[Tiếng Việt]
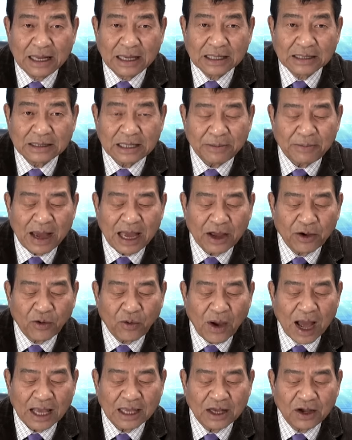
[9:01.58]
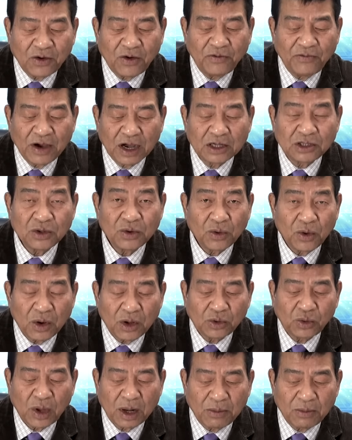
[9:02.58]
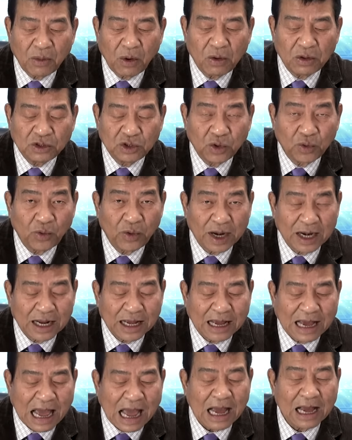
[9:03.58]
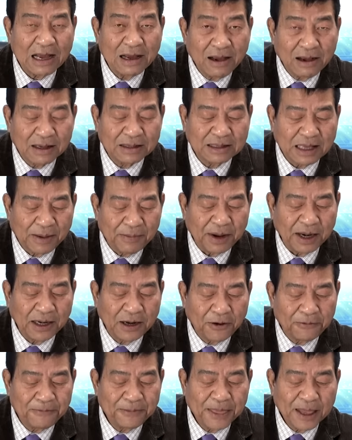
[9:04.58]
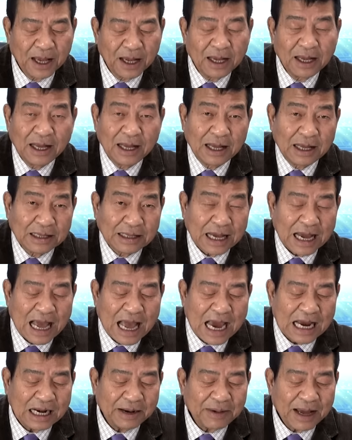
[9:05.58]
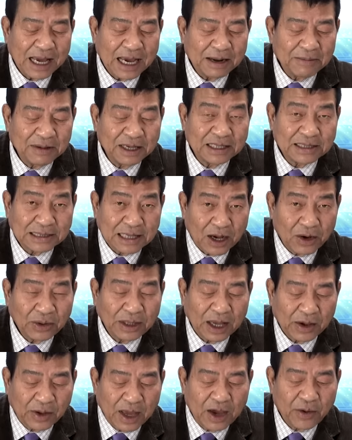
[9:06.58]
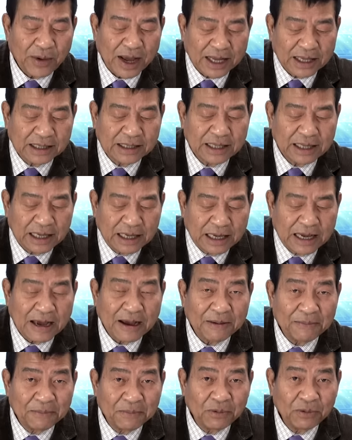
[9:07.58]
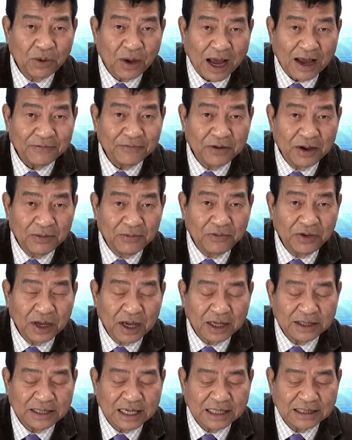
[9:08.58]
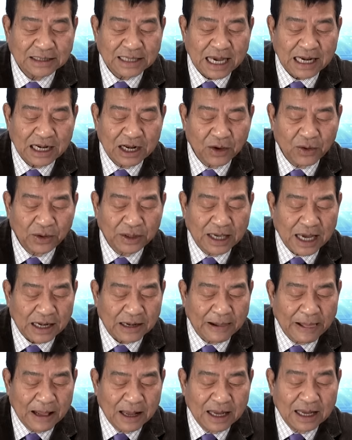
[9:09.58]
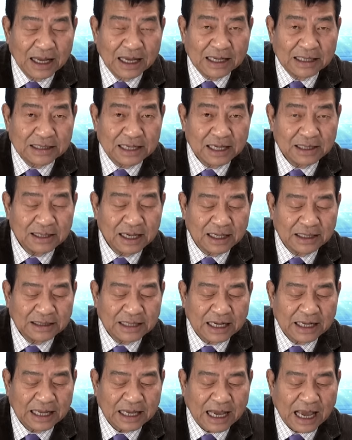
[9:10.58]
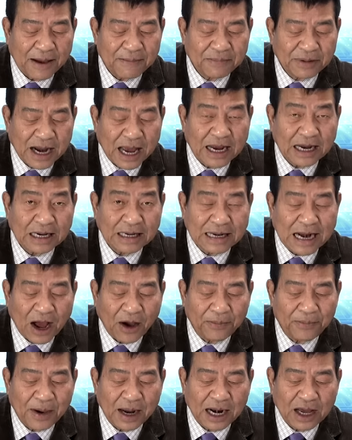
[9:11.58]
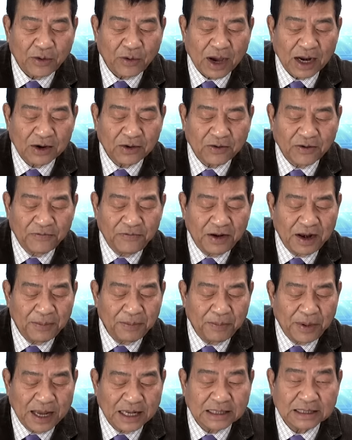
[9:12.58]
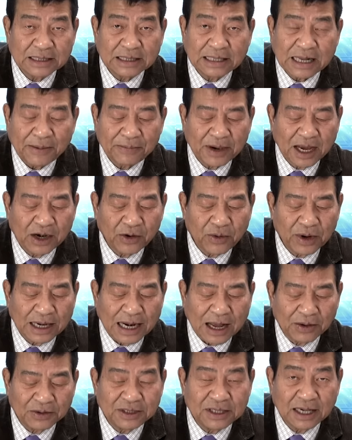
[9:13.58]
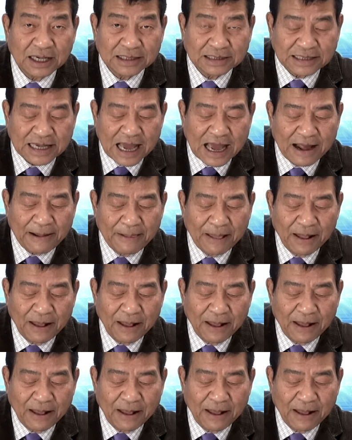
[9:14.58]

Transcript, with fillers: sẽ bay qua những khu vực Trung Quốc tuyên bố chủ quyền ngang ngược tại Biển Đông. Tháng 2 năm 2016, theo kế hoạch, thì um, loại um, phi cơ trinh sát này của Nhật sẽ dừng chân tại Cam Ranh, đảo Palawan của Philippines nằm gần quần đảo Trường Sa